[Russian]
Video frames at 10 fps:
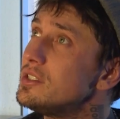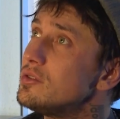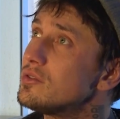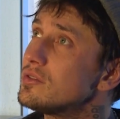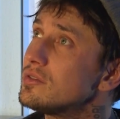
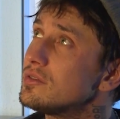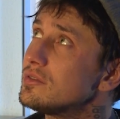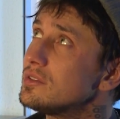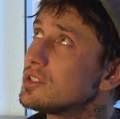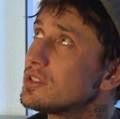
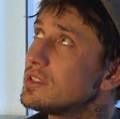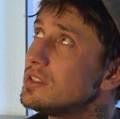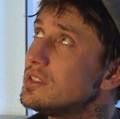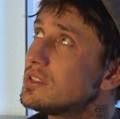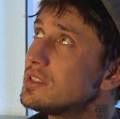Э, наше
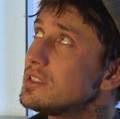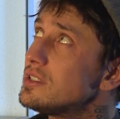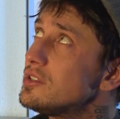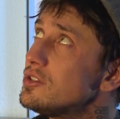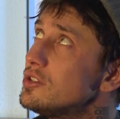российское
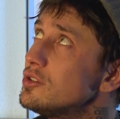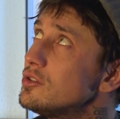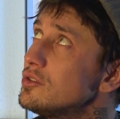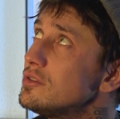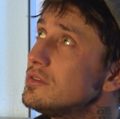
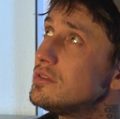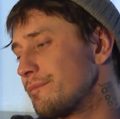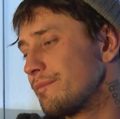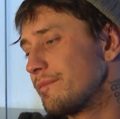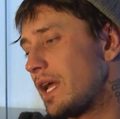кино
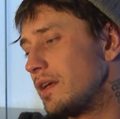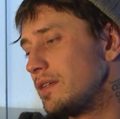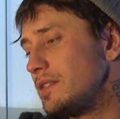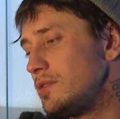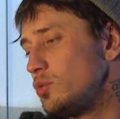
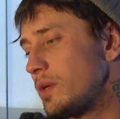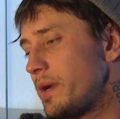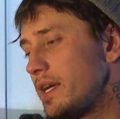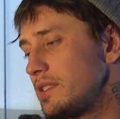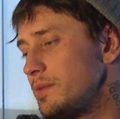
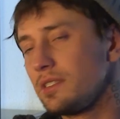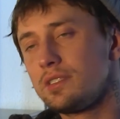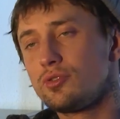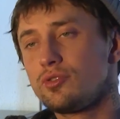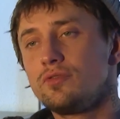утопает именно за
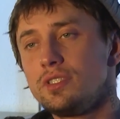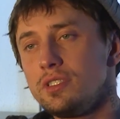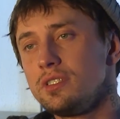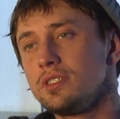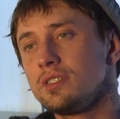то, что
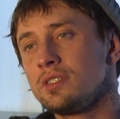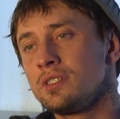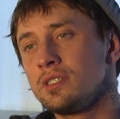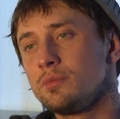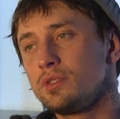все
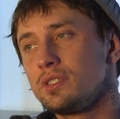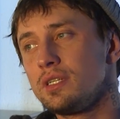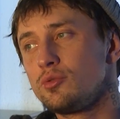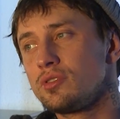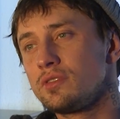э,
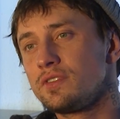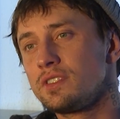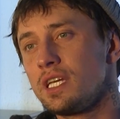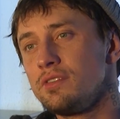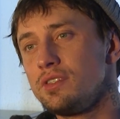пытаются
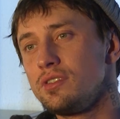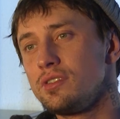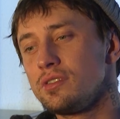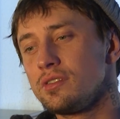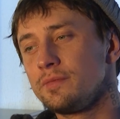
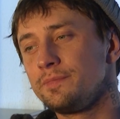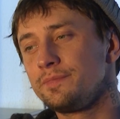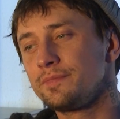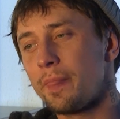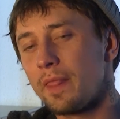вставить э,
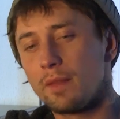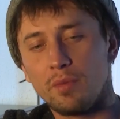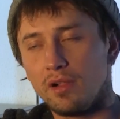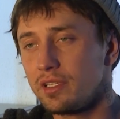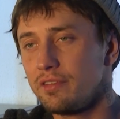
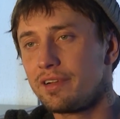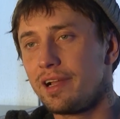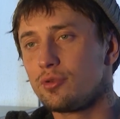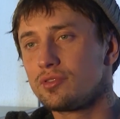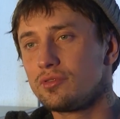палки в
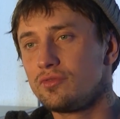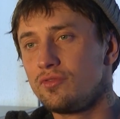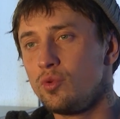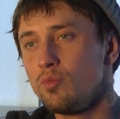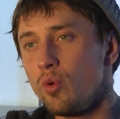колеса. Вот
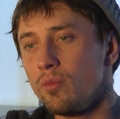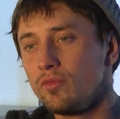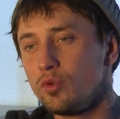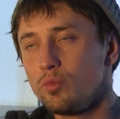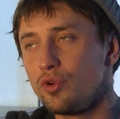в любом,
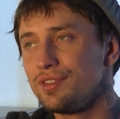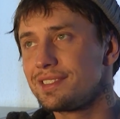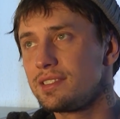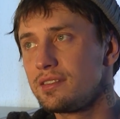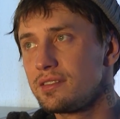в любой
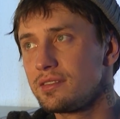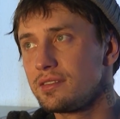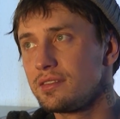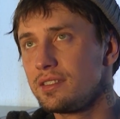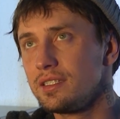
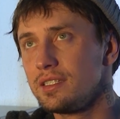инстанции